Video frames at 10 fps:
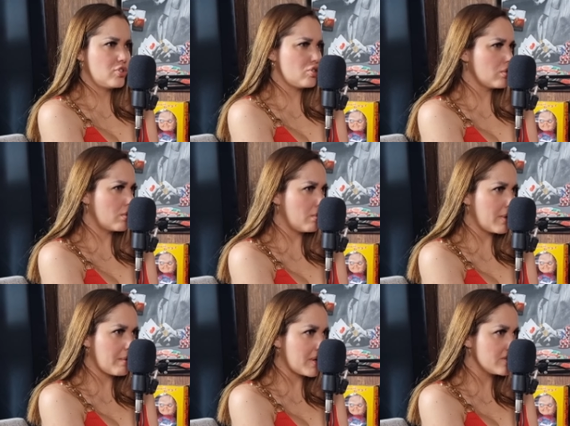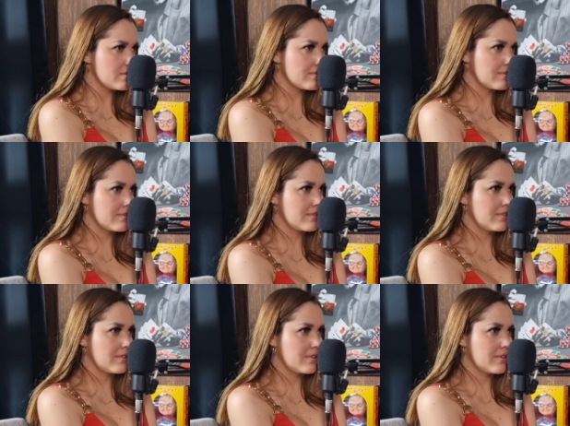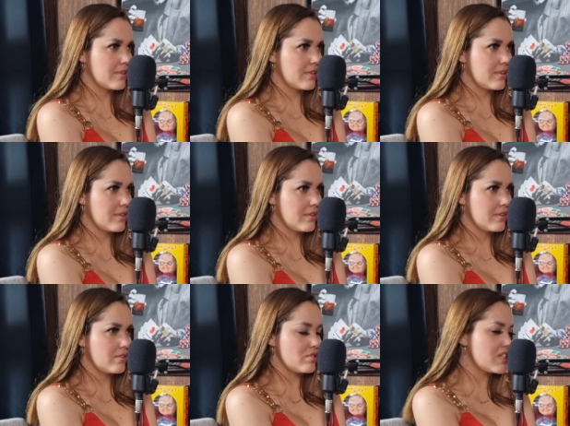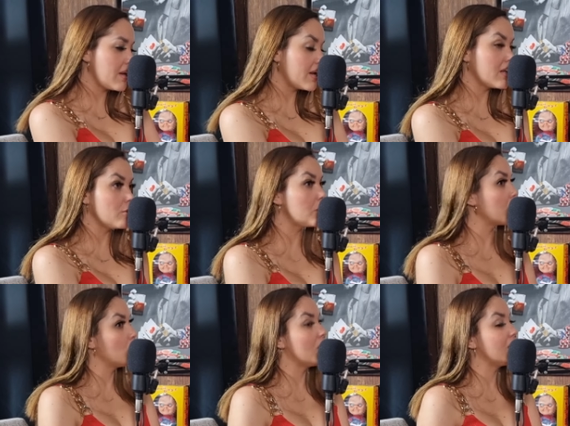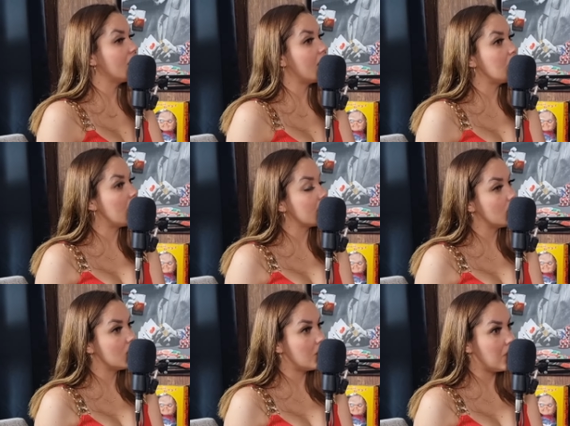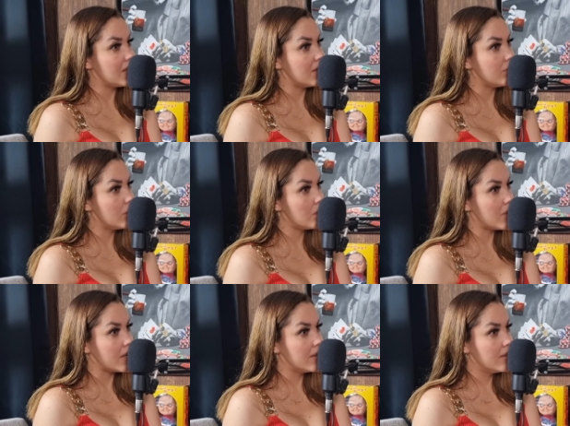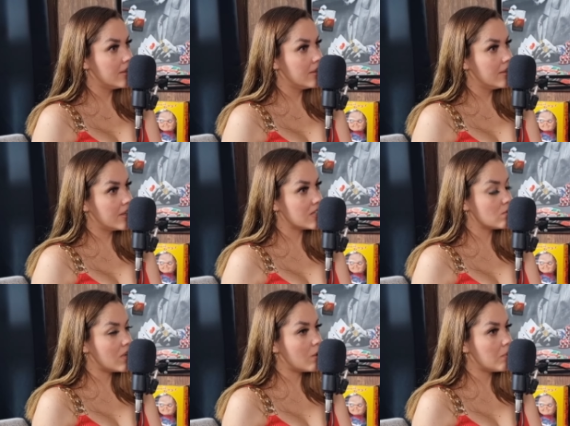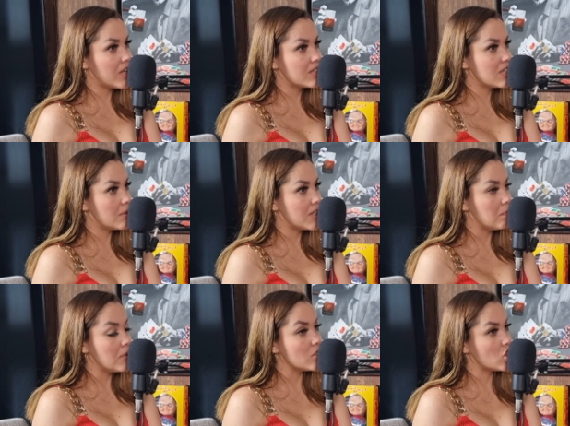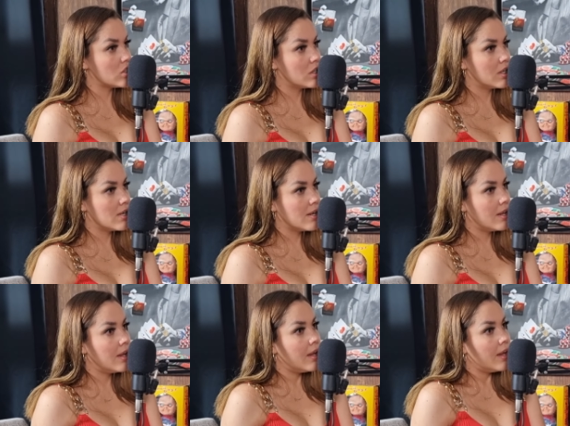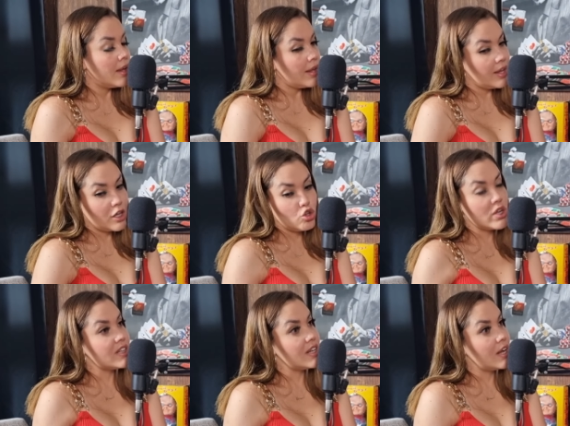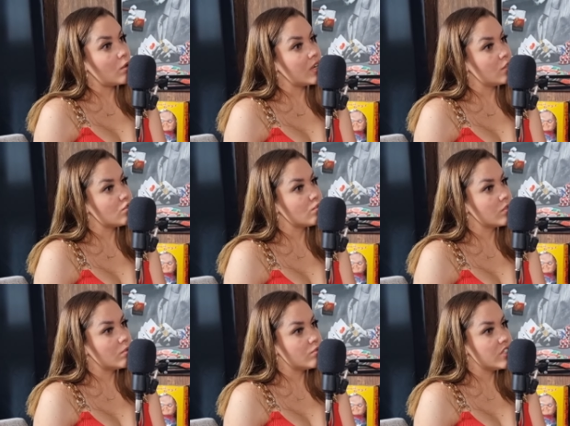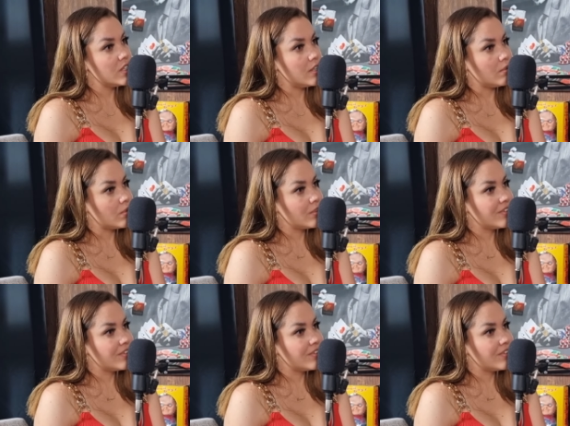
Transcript: Yo no cobraba eso. Yo estaba ganando porque yo ya tenía aparte otra plataforma, que es una compañía que se llama Team Peach. Yo ya tenía con ellos un, sitio.